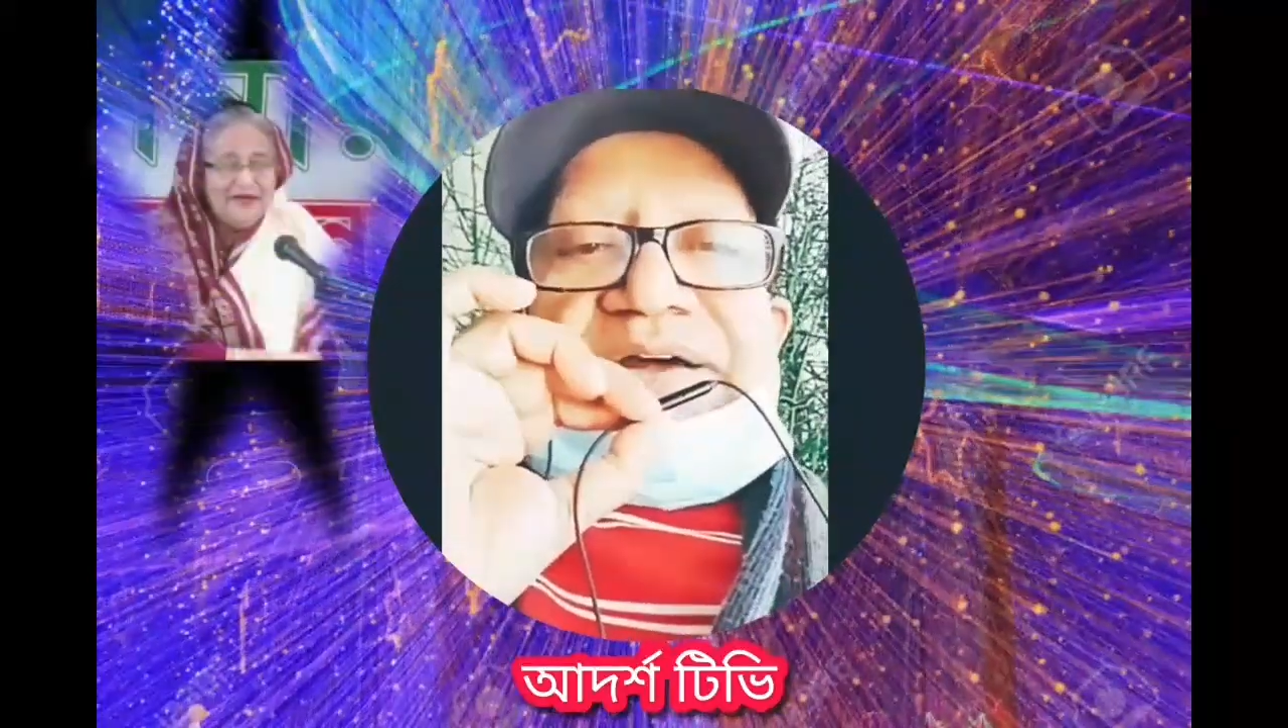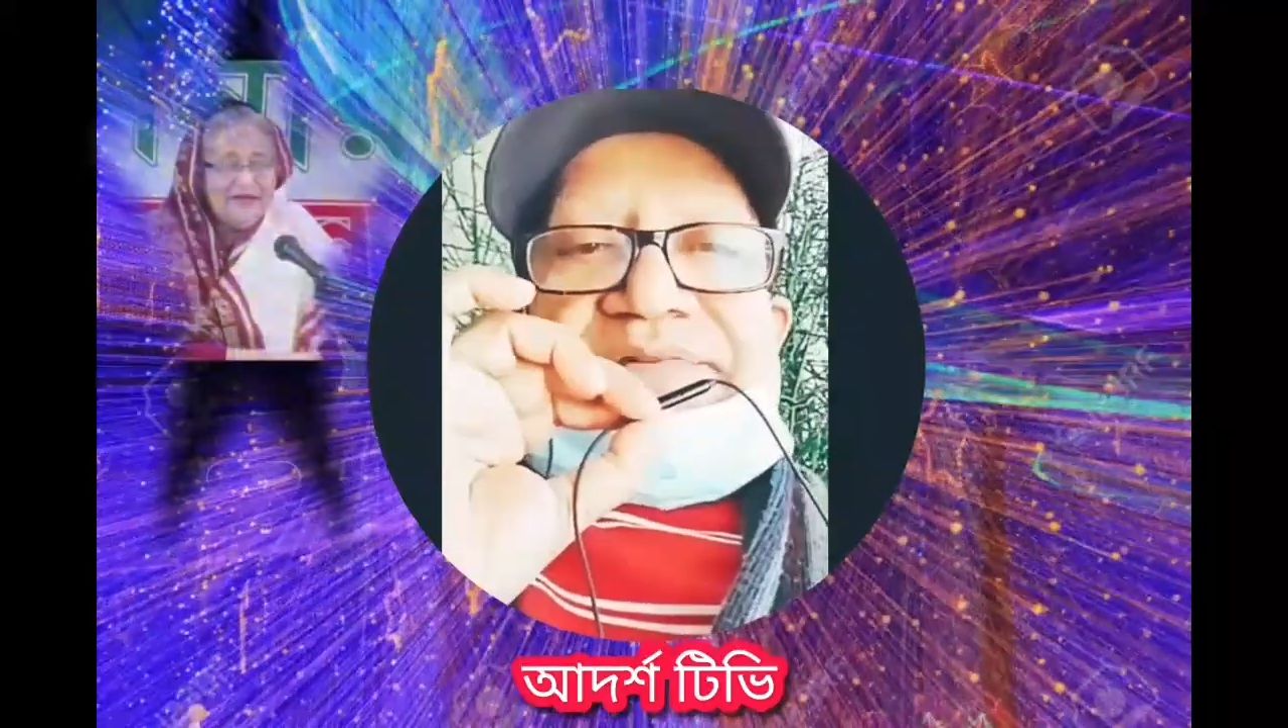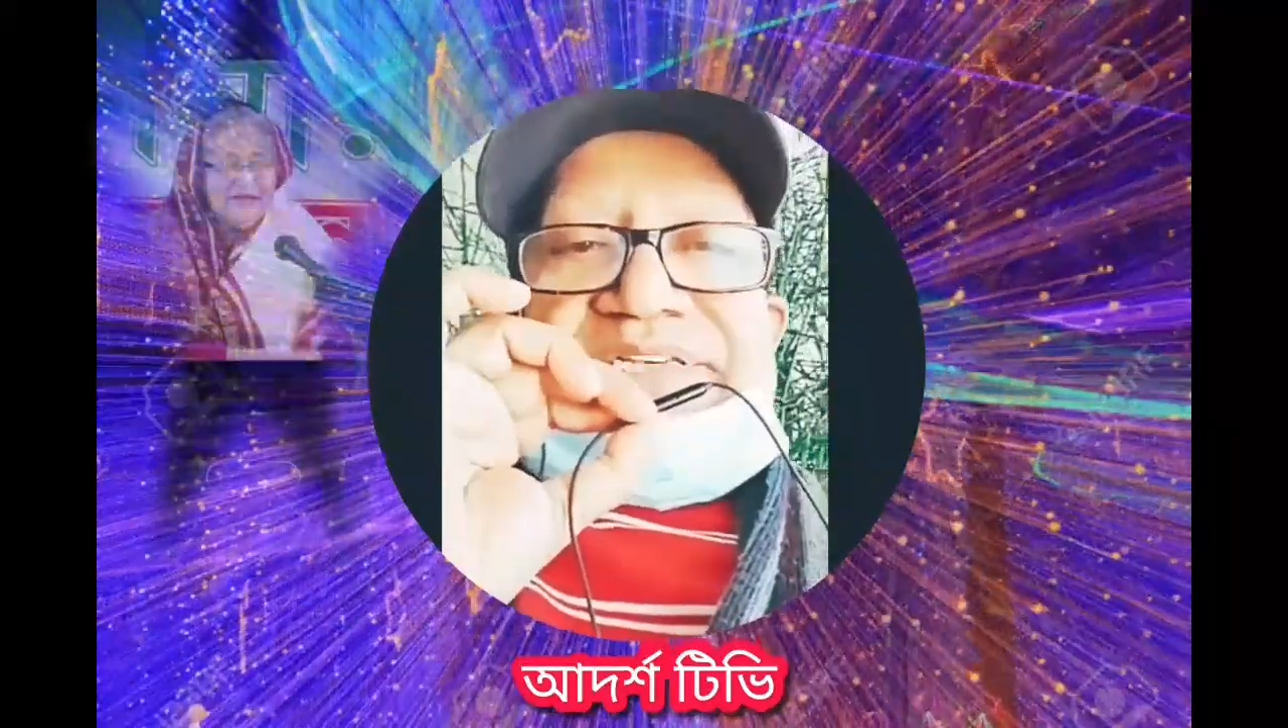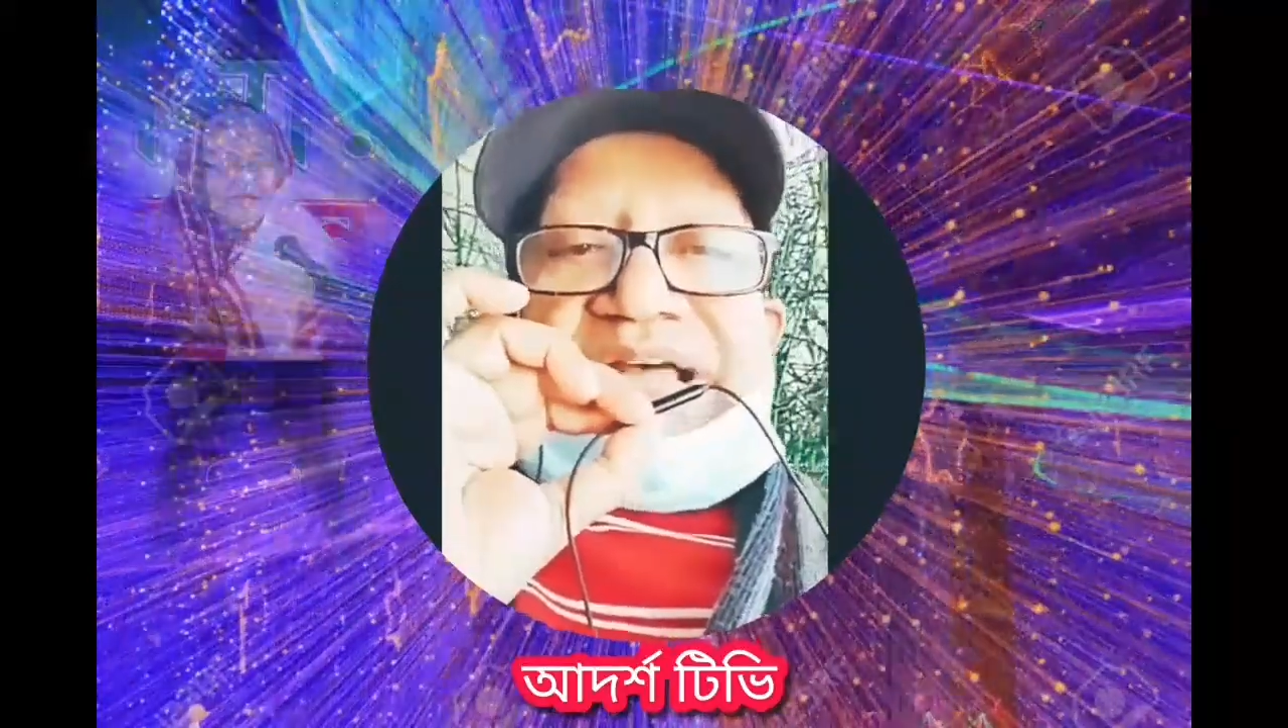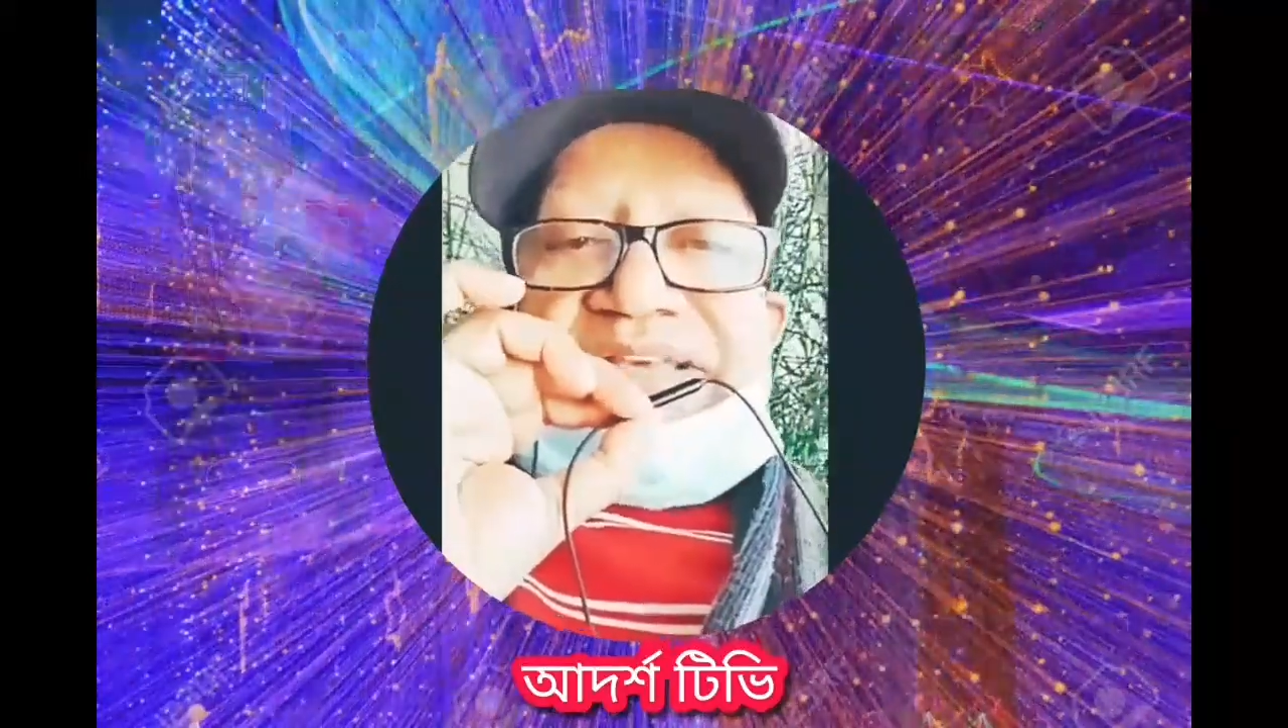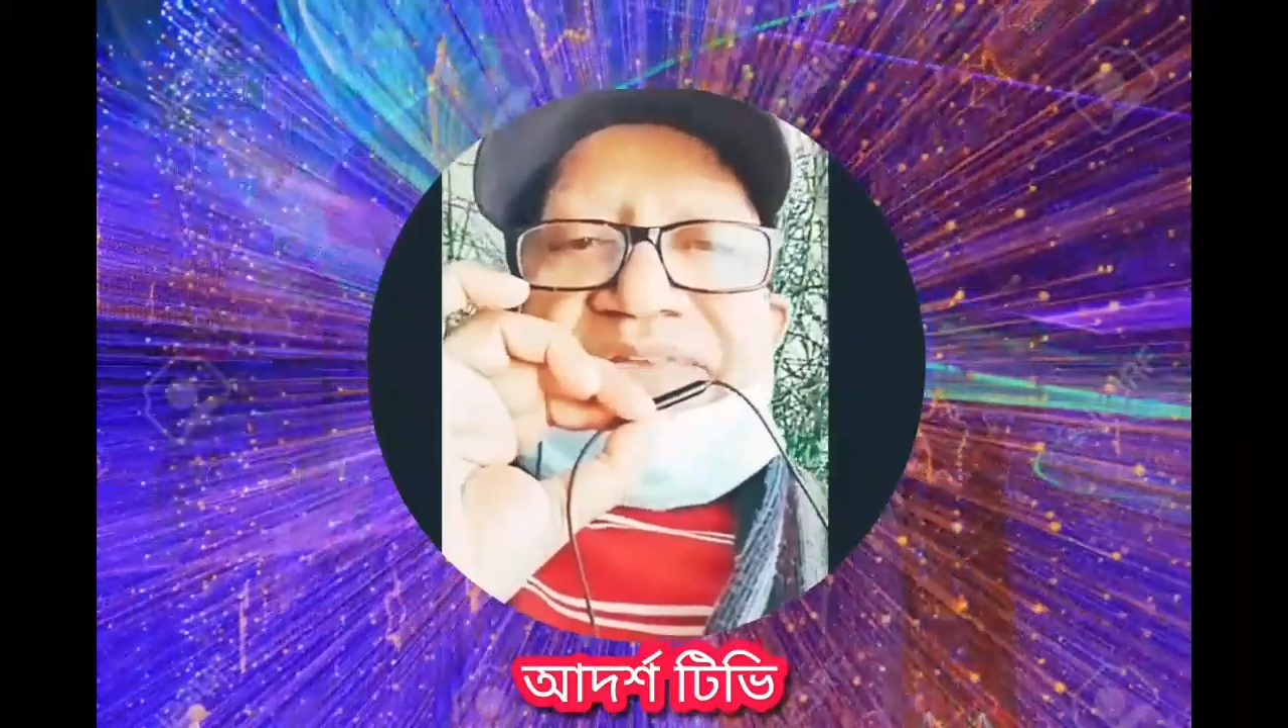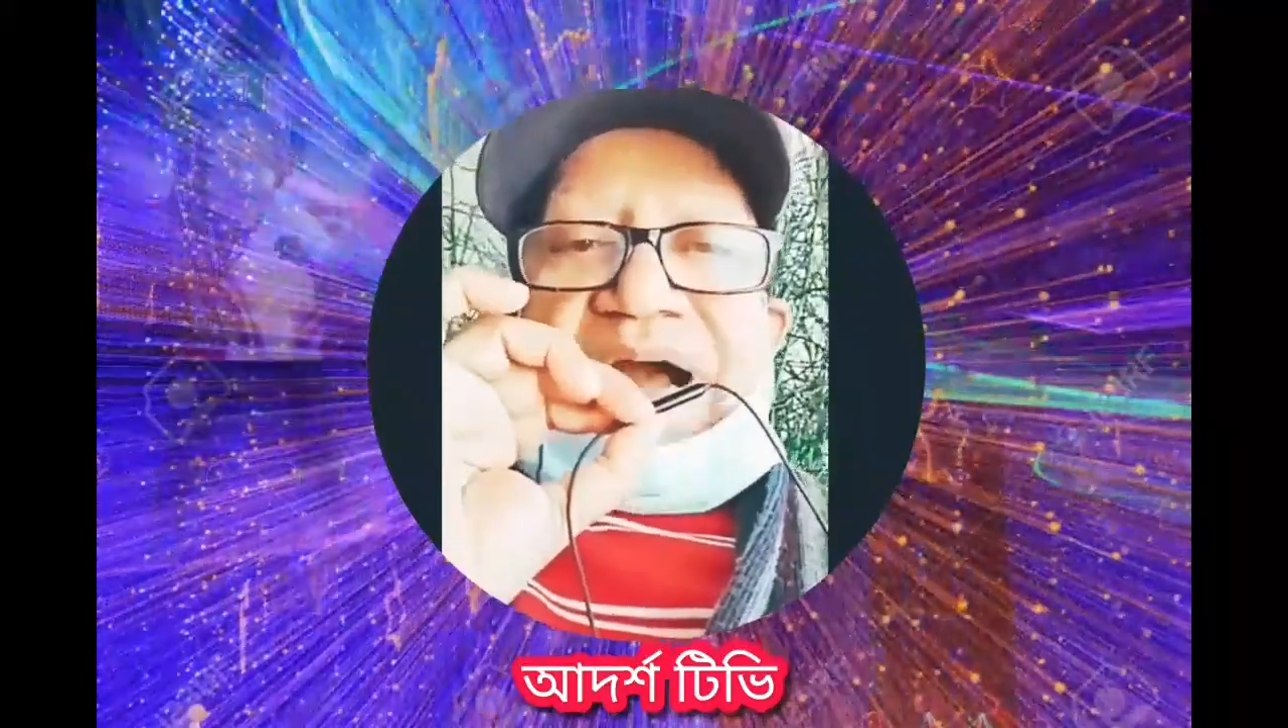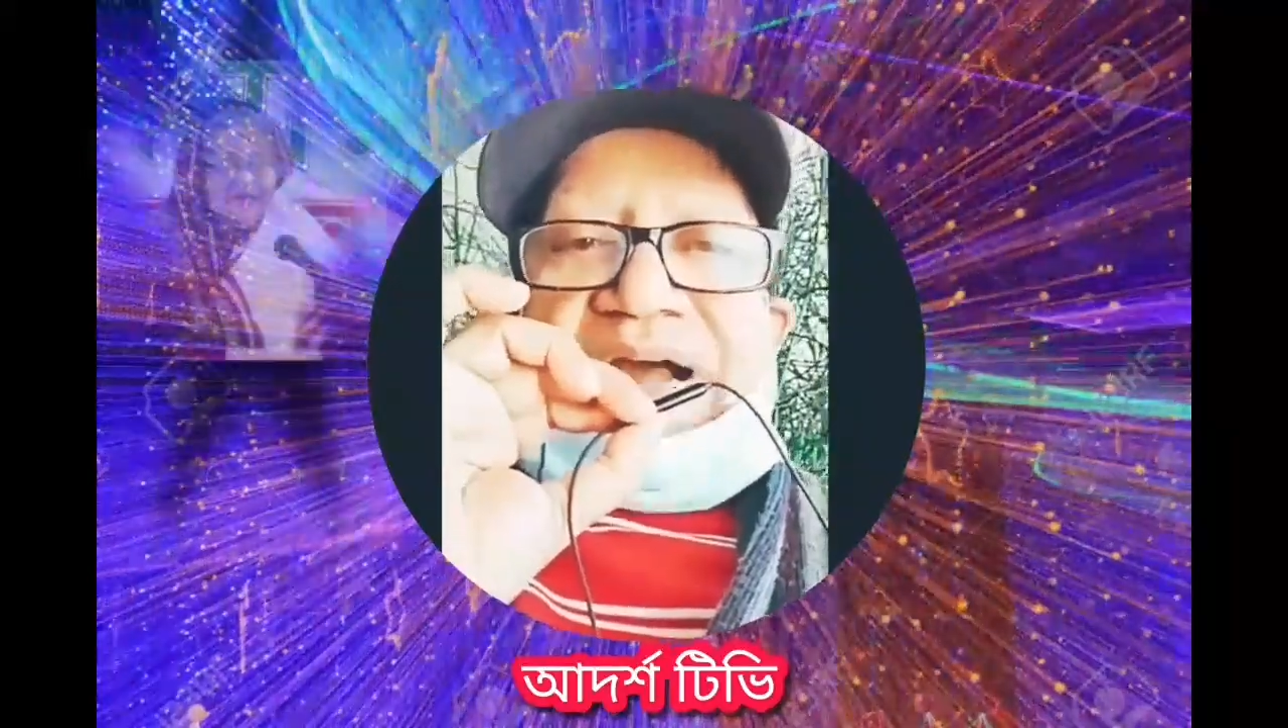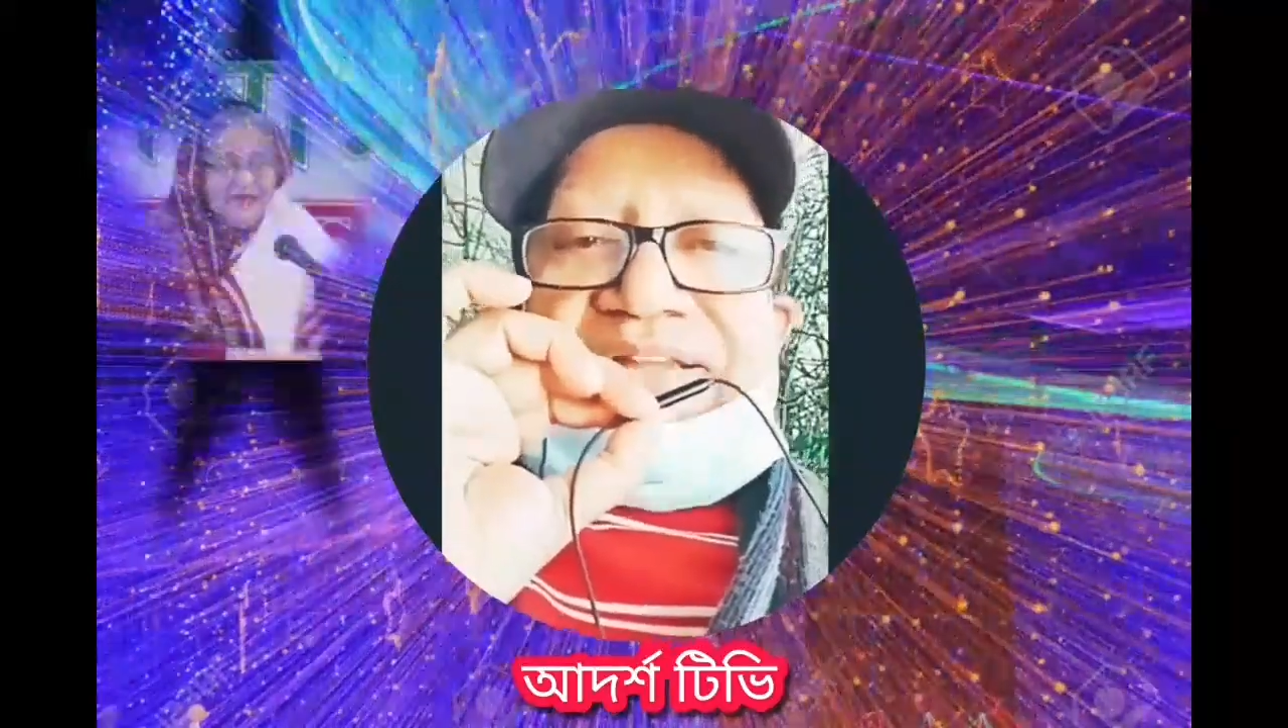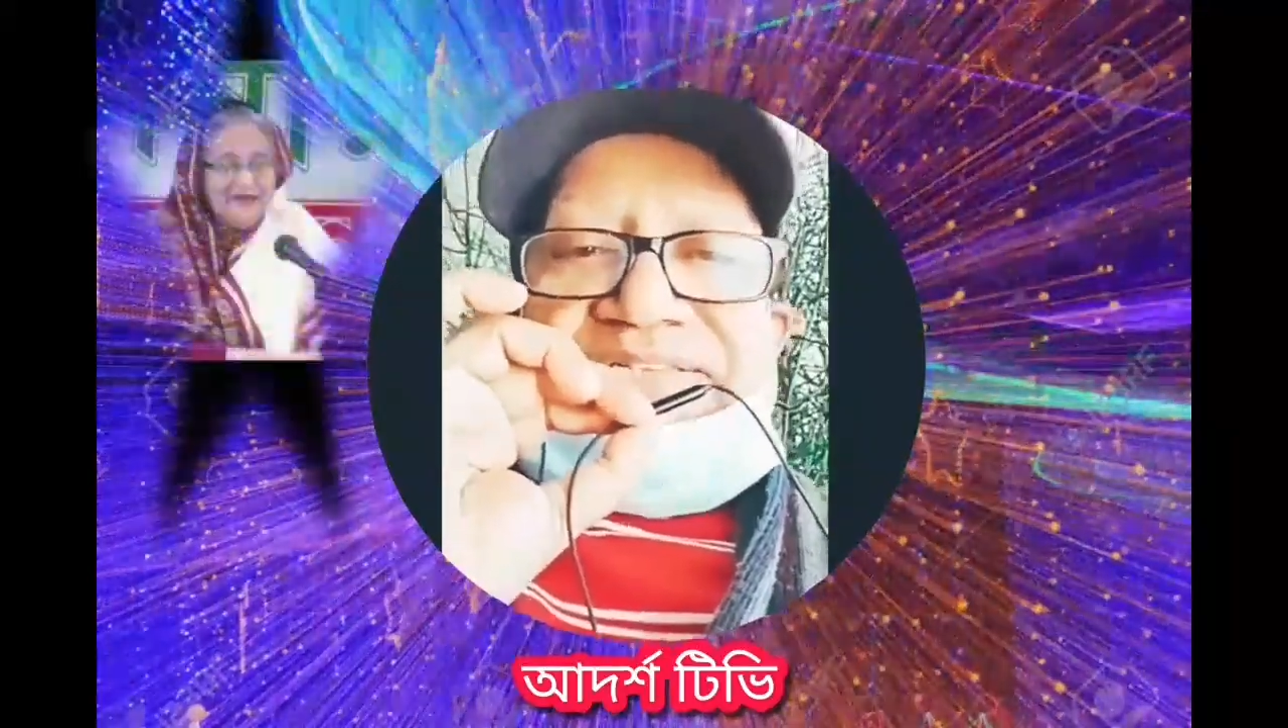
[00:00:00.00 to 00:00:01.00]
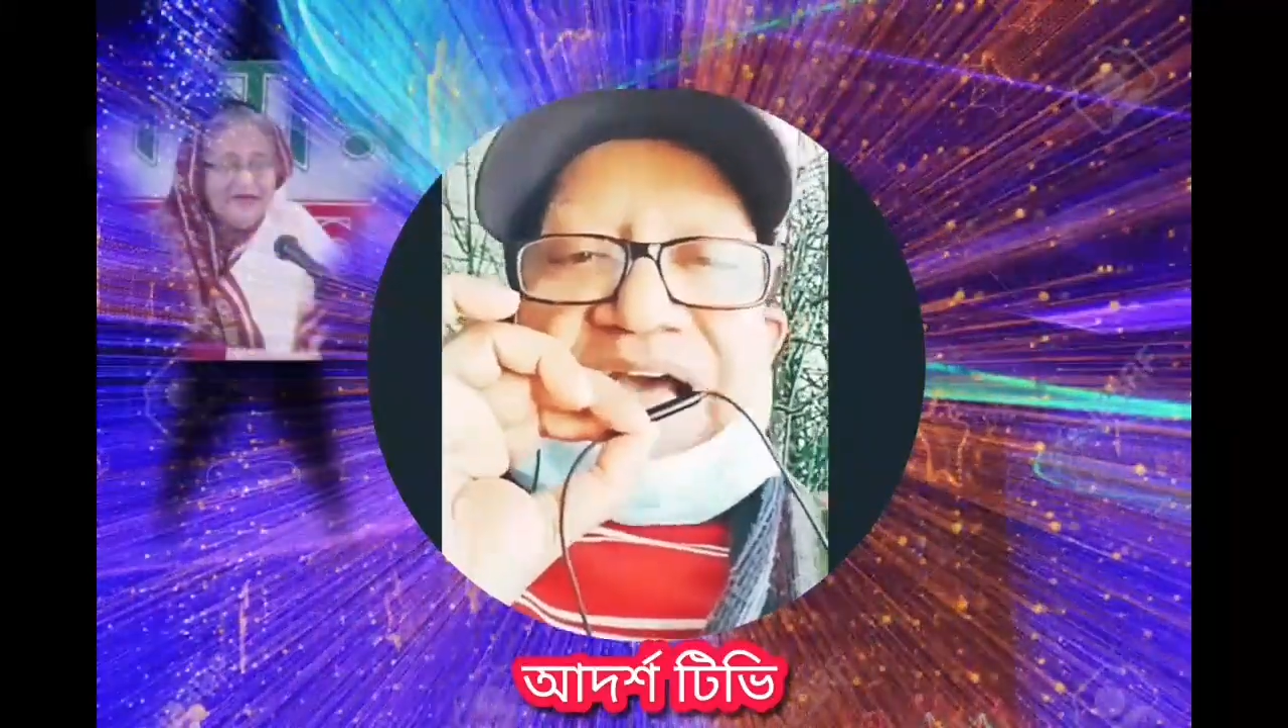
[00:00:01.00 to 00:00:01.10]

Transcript: আর জাতি বাঙালি